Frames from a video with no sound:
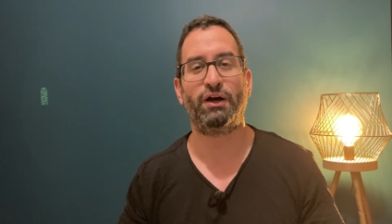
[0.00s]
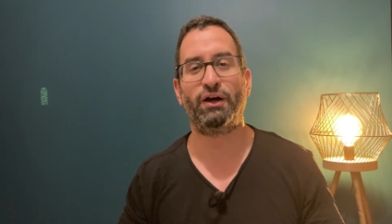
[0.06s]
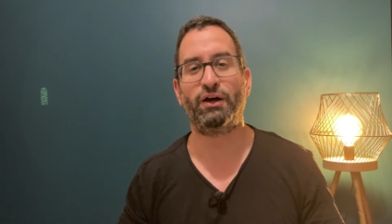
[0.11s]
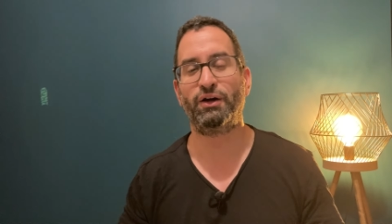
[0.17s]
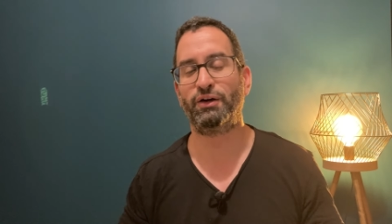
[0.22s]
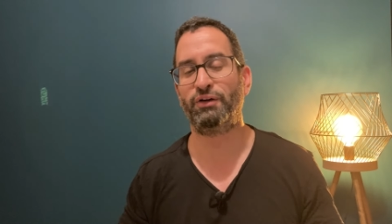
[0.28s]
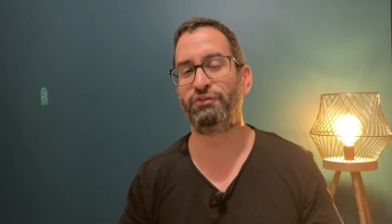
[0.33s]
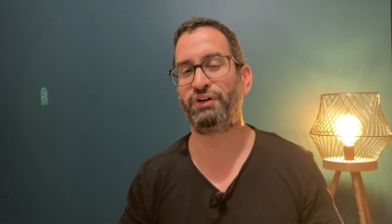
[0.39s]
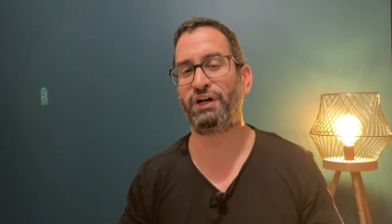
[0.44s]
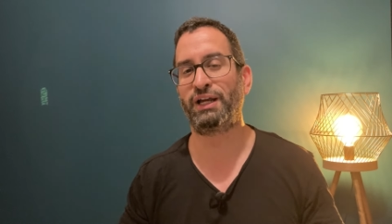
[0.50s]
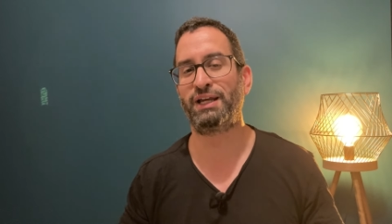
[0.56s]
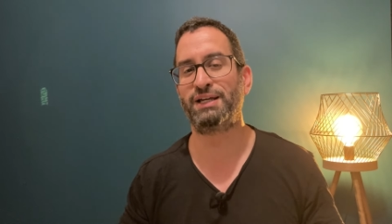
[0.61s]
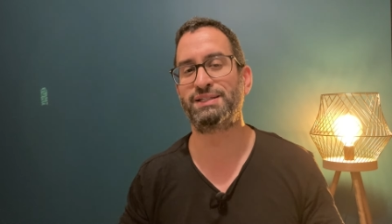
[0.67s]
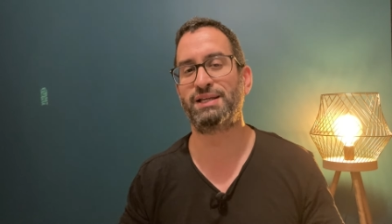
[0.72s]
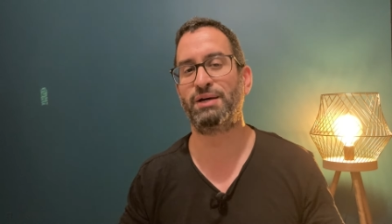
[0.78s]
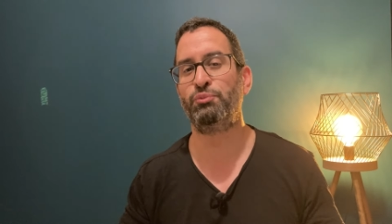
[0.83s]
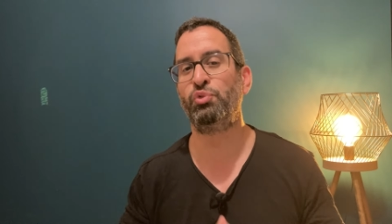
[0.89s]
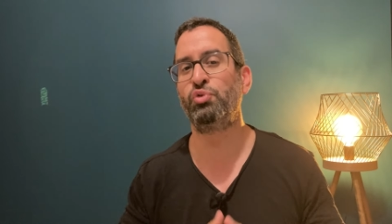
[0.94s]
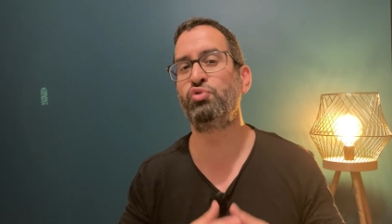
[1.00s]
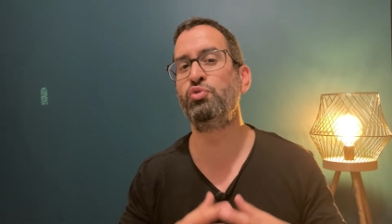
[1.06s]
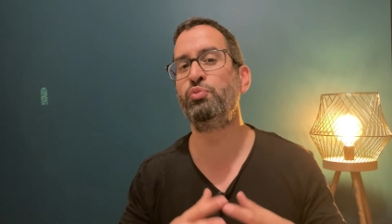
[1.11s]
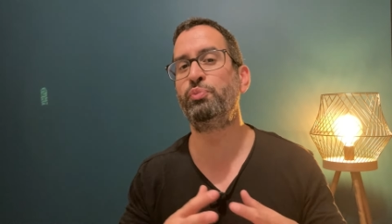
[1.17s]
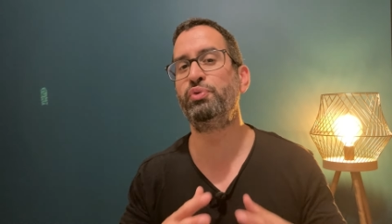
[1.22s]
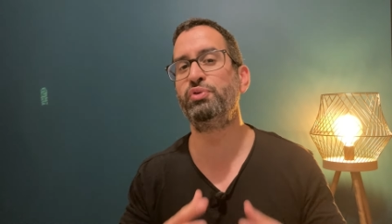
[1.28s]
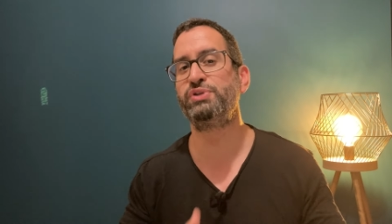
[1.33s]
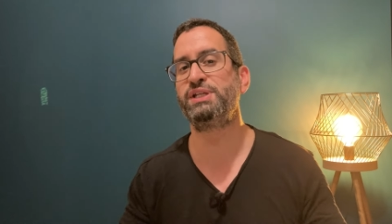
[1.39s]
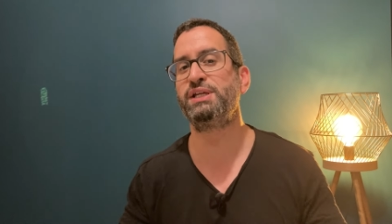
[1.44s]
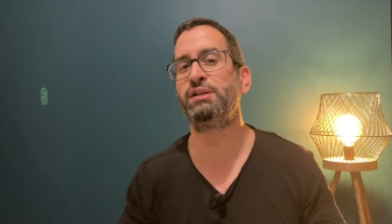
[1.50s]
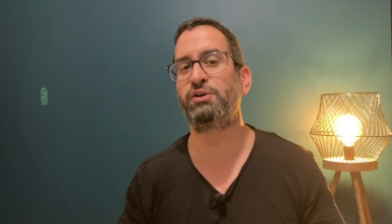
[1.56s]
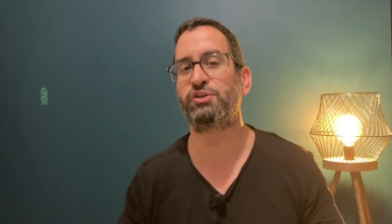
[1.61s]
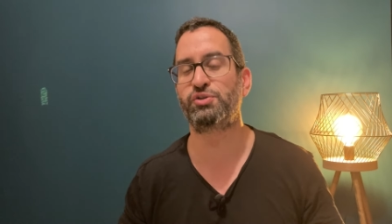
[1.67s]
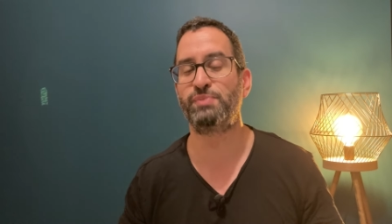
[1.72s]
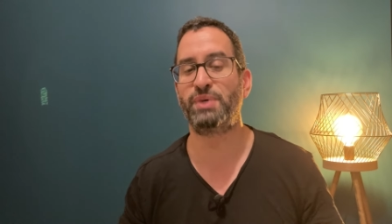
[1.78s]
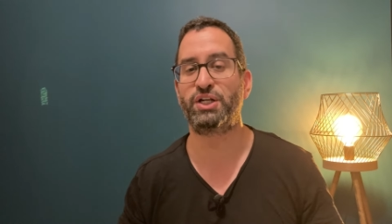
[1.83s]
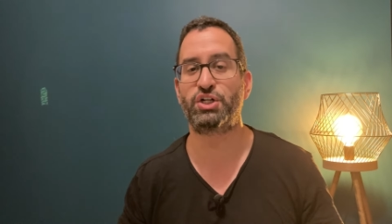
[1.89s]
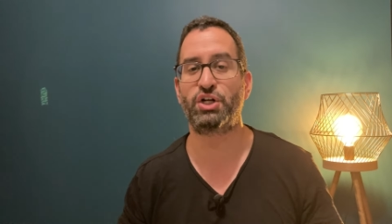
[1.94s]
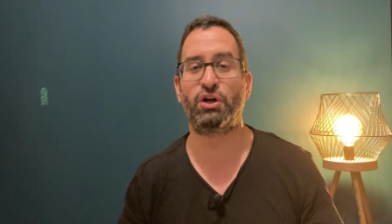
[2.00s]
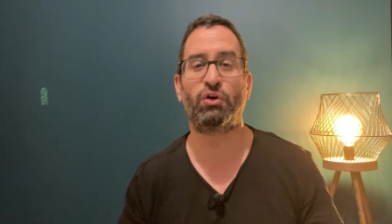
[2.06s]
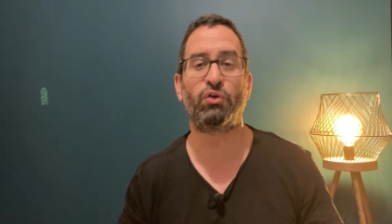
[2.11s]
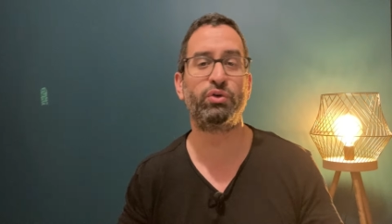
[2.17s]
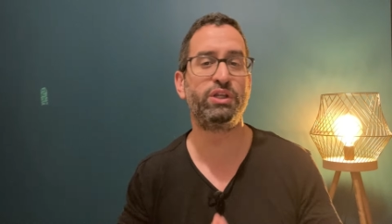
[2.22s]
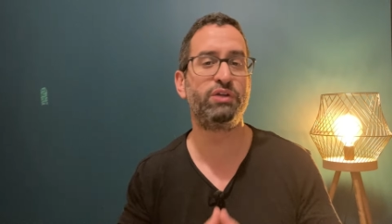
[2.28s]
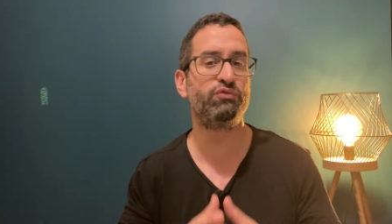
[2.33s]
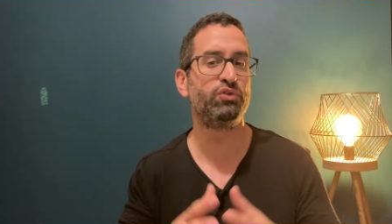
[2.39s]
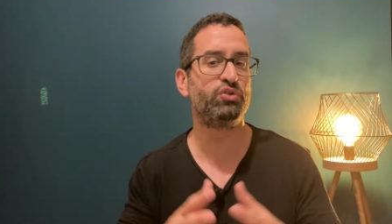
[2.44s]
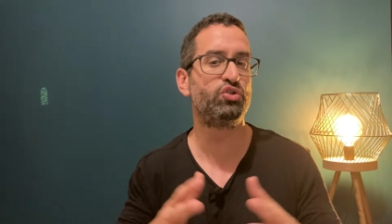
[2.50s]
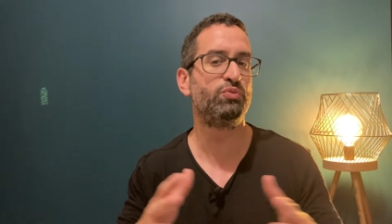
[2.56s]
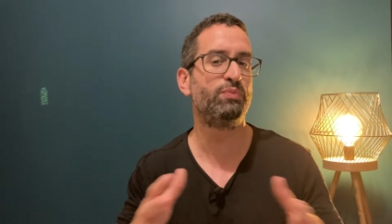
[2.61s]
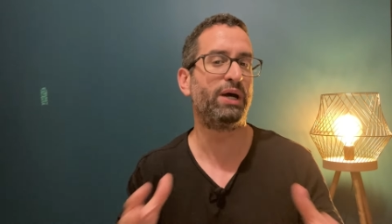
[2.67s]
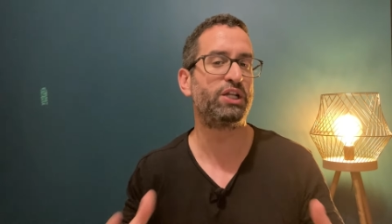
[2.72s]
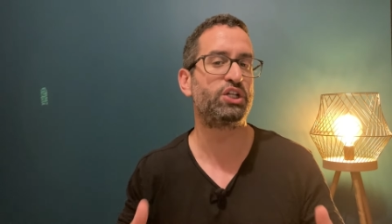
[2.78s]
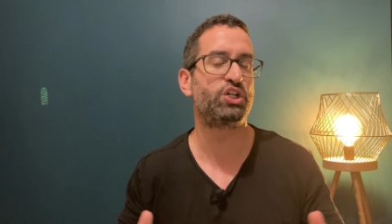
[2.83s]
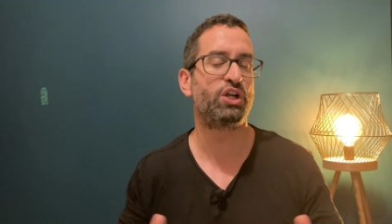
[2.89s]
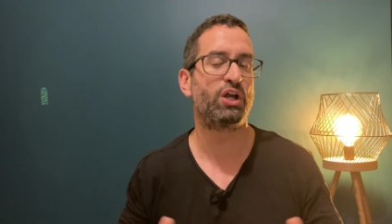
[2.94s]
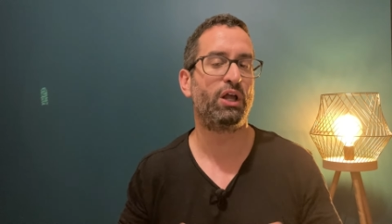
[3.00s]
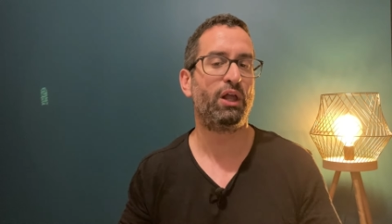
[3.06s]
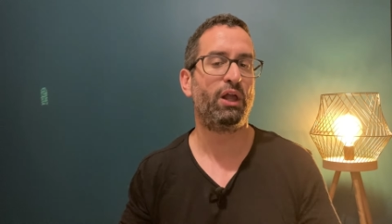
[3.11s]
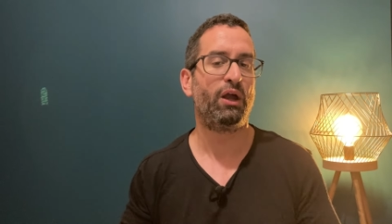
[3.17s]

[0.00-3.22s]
Vargas a beaucoup pesé dans ce match. Alors au niveau du match,